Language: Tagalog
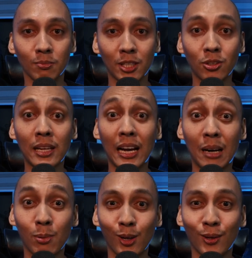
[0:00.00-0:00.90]
So medyo
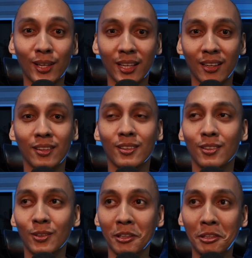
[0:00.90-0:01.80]
nahabol ko rin.
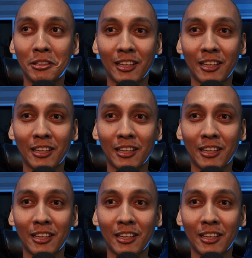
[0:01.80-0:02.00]
No? Kung hindi